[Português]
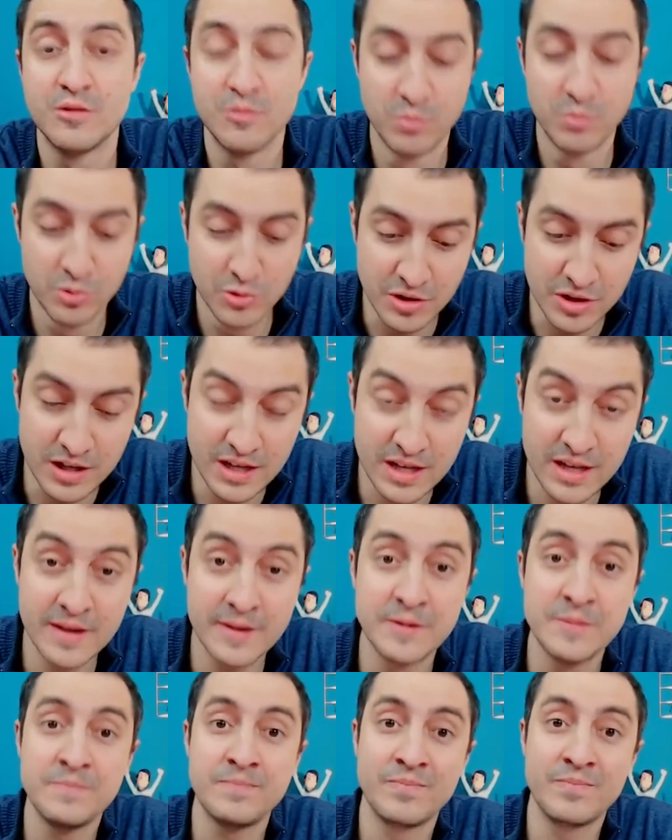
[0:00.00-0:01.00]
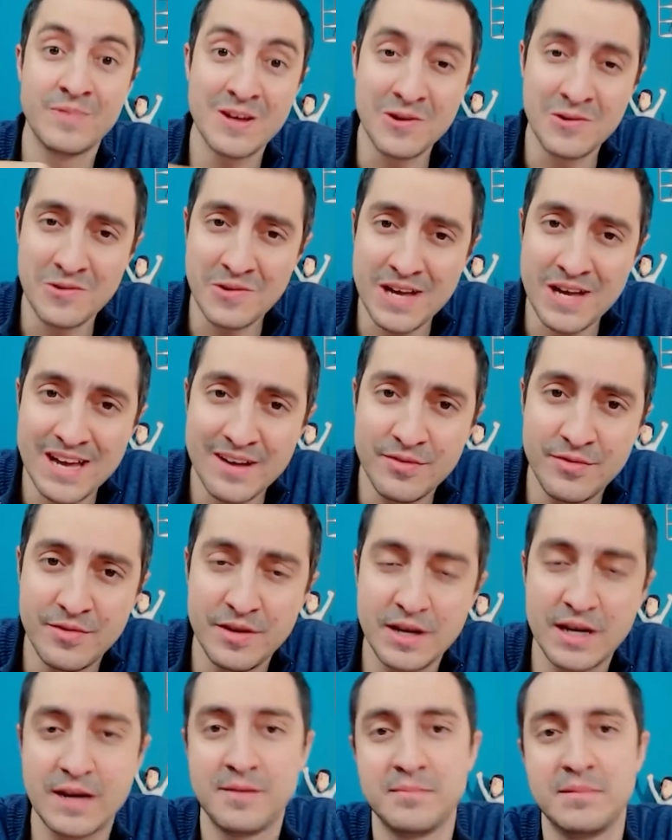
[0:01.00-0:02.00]
porque não é a
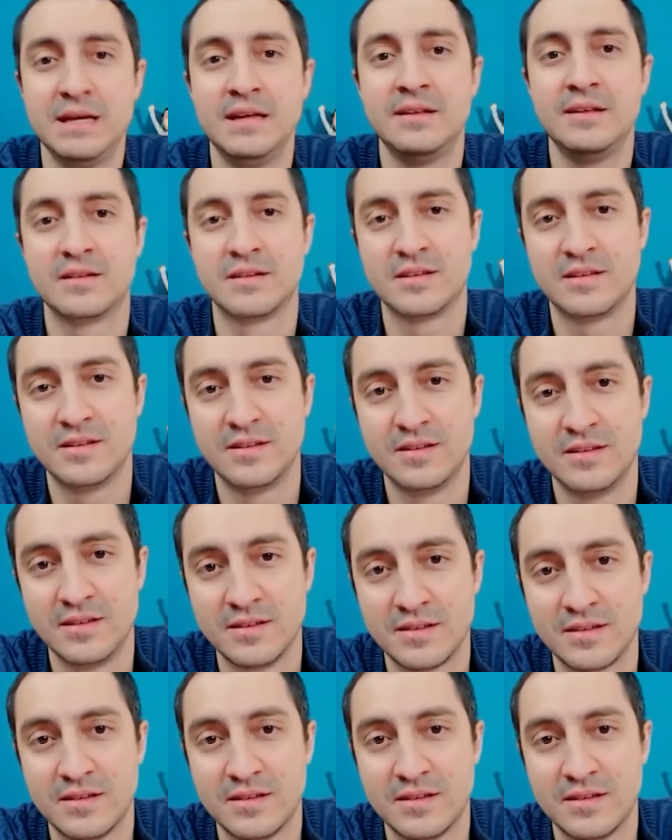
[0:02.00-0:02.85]
ferramenta que,